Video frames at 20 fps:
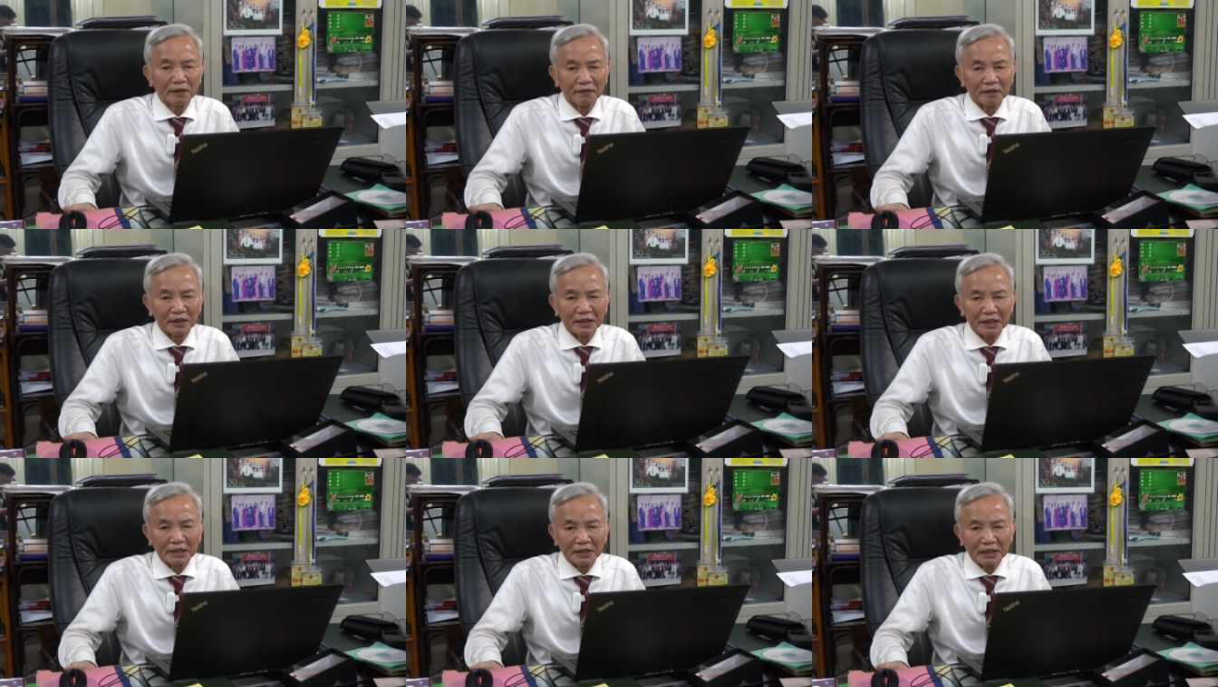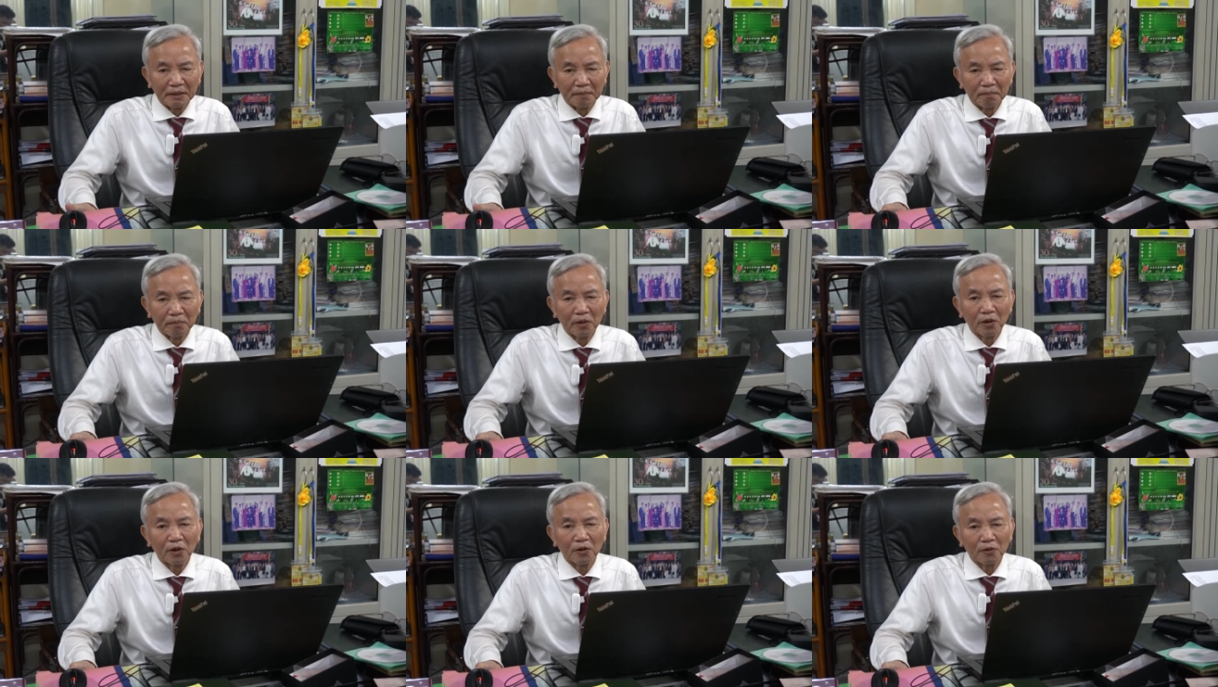phải đi
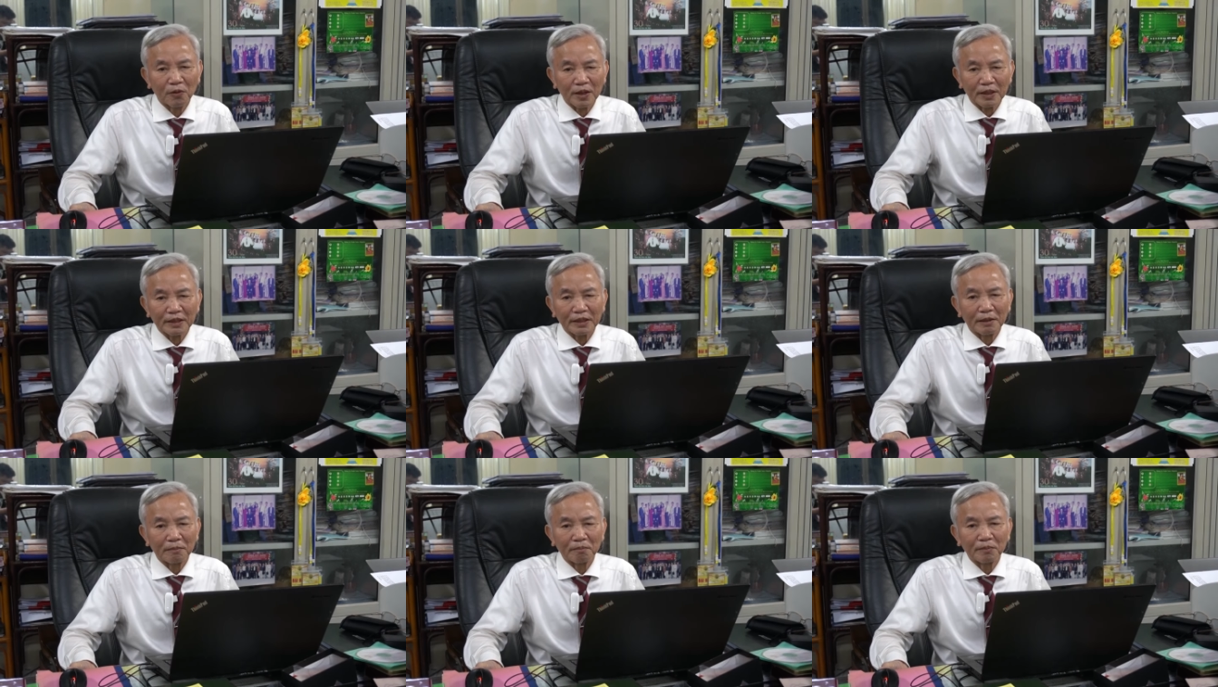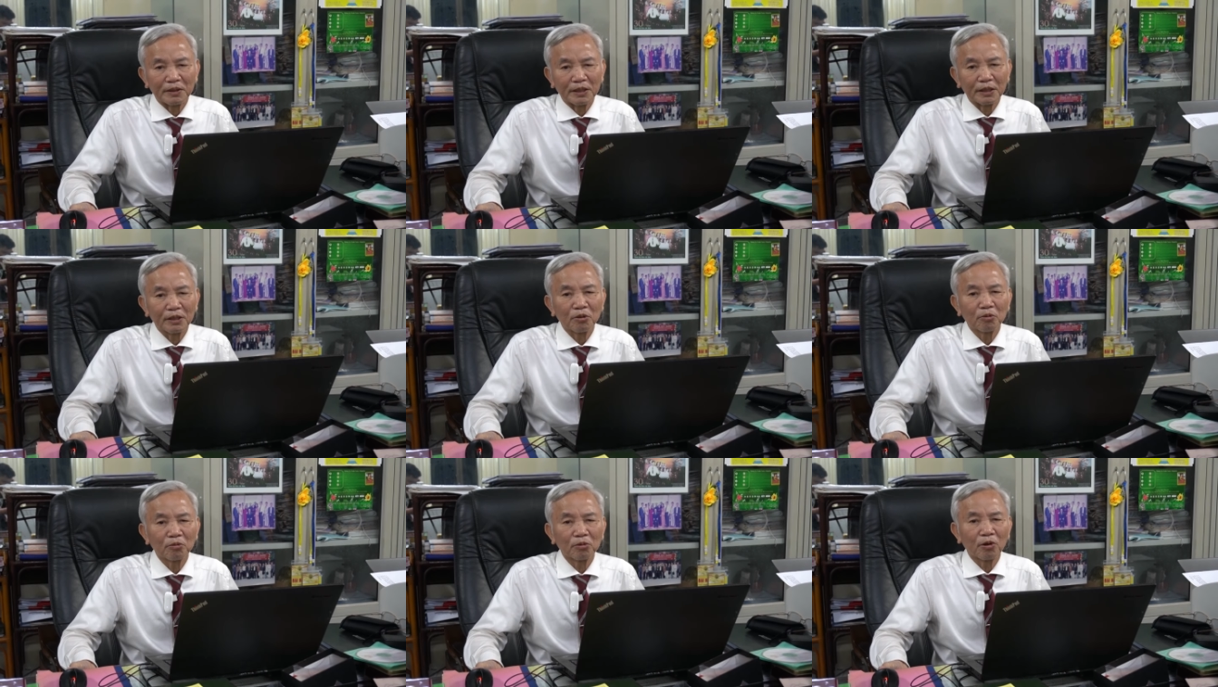tìm mộ hoặc là thậm
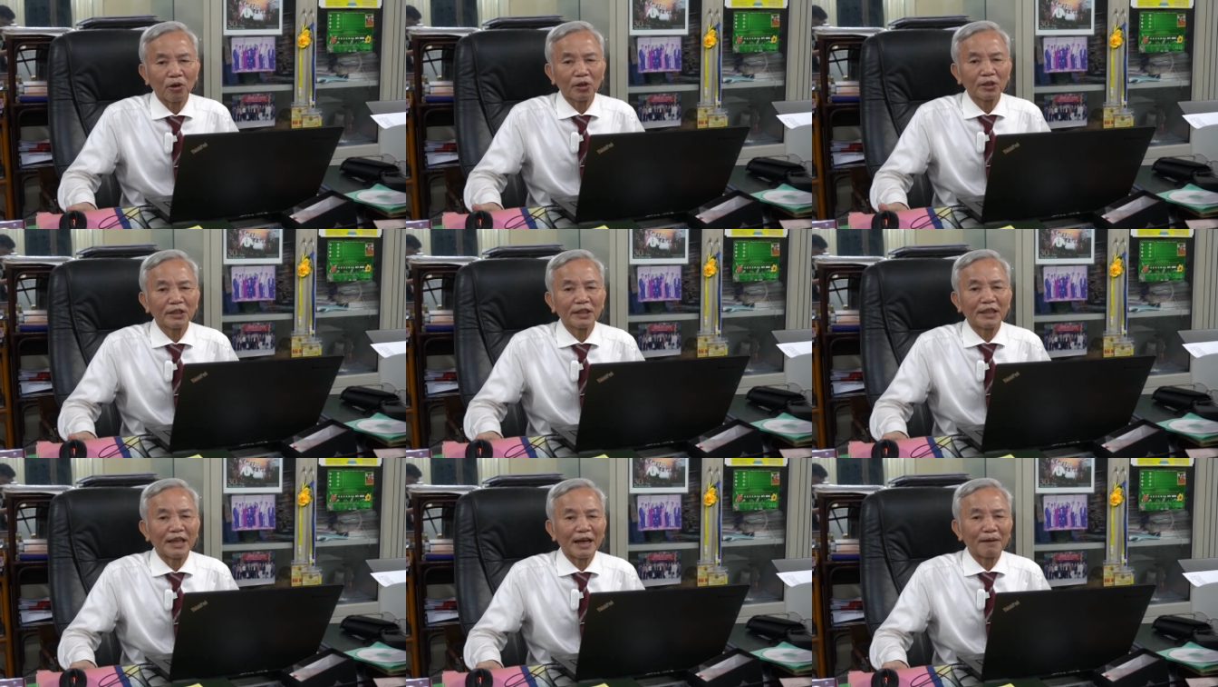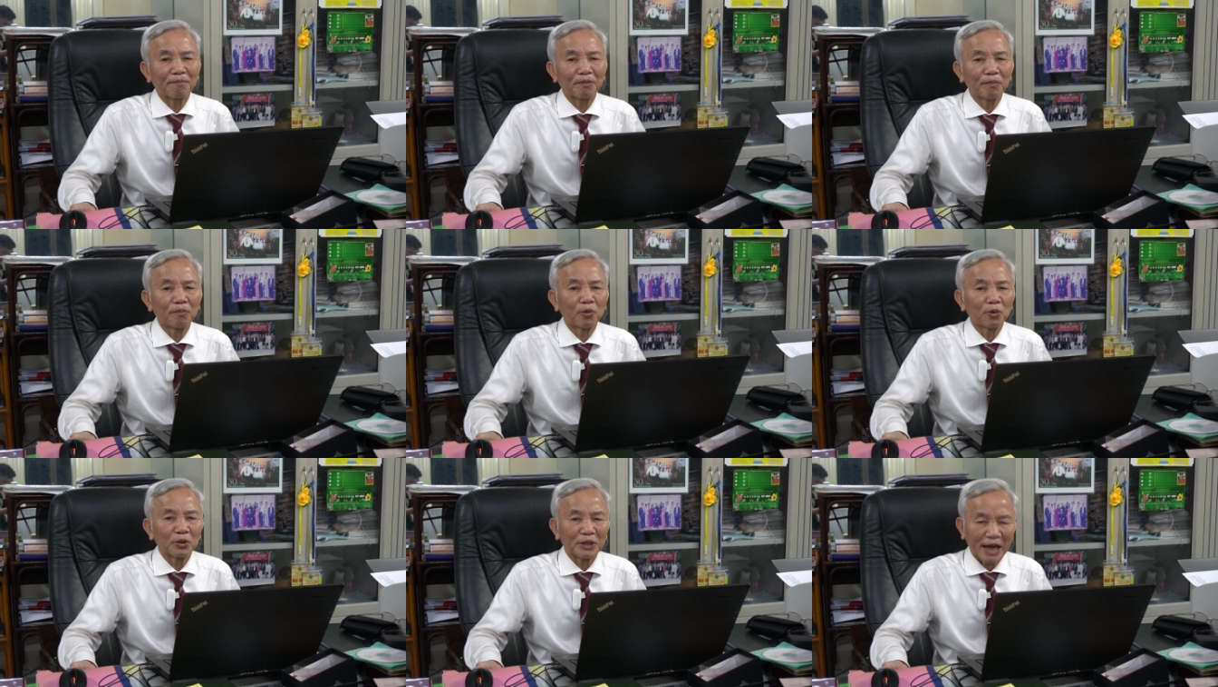chí không có thì làm
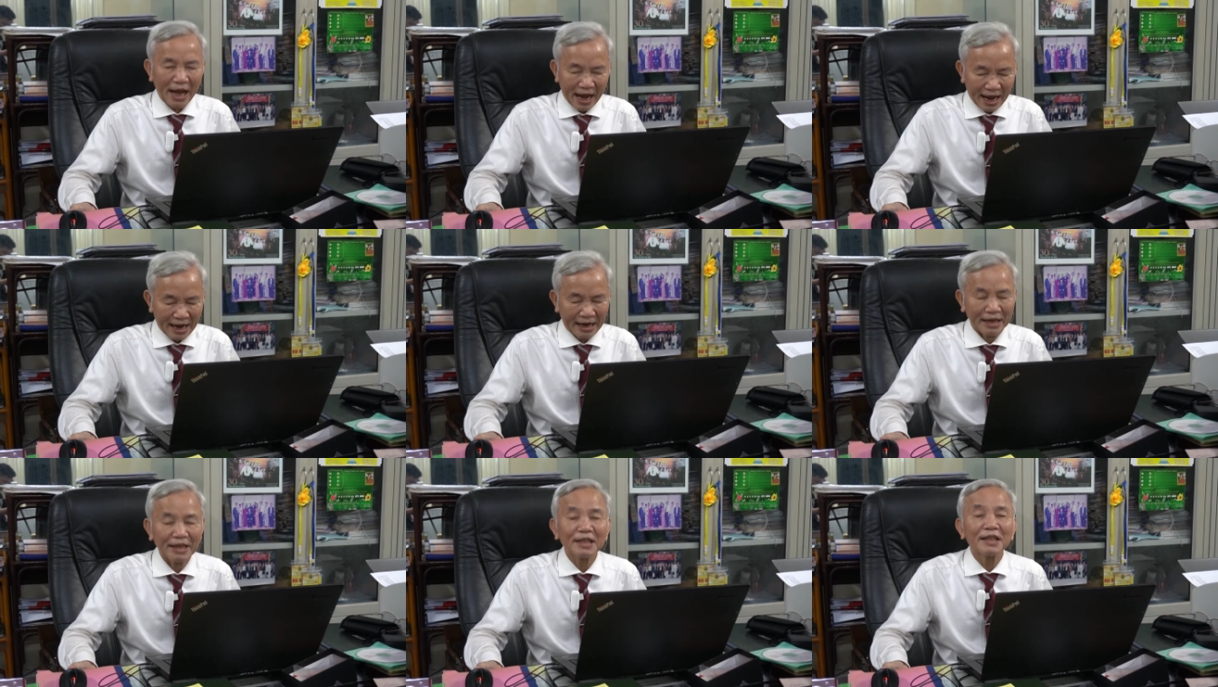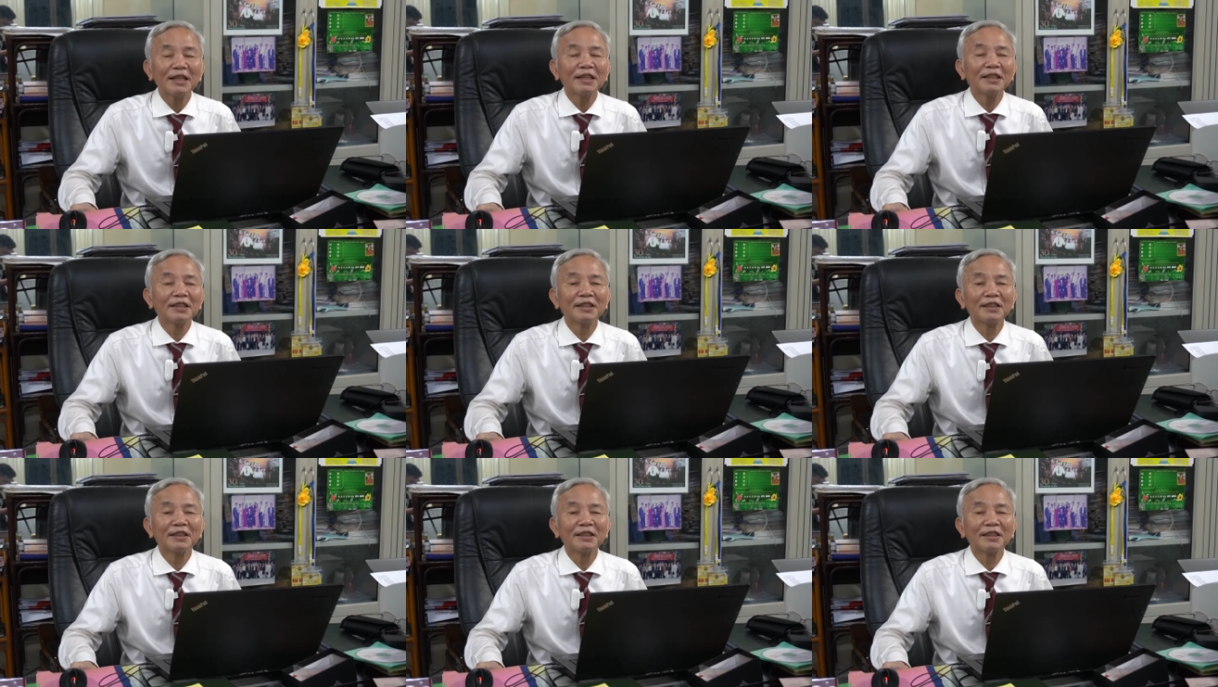cái mộ giả nữa cơ